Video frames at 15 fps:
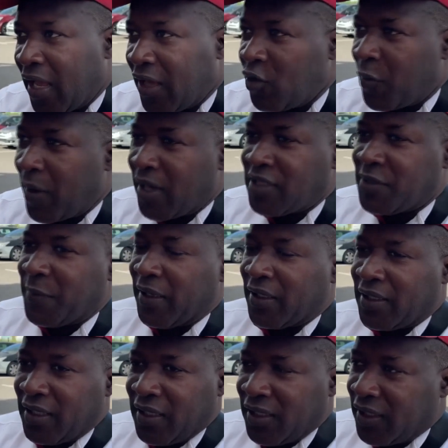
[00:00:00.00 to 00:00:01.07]
ils
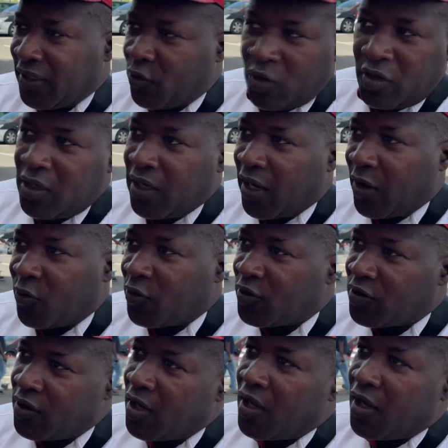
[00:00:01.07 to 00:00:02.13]
respectent pas les codes de la
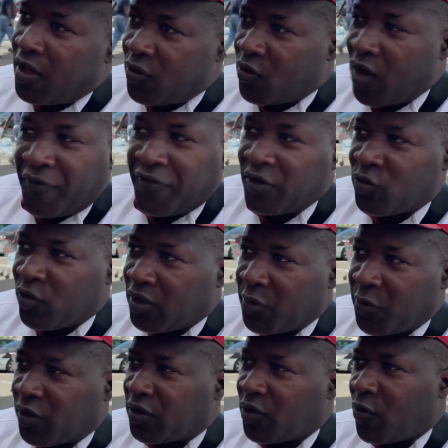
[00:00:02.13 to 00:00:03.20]
route, ils pas fait tout et
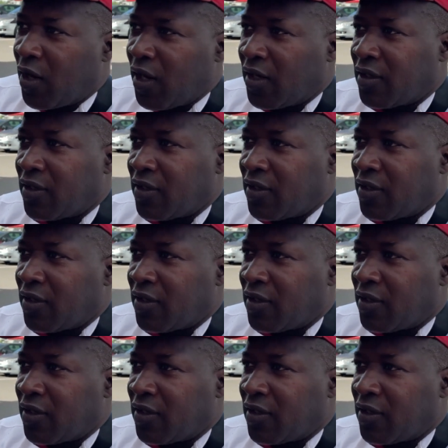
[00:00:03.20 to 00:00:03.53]
n'importe quoi.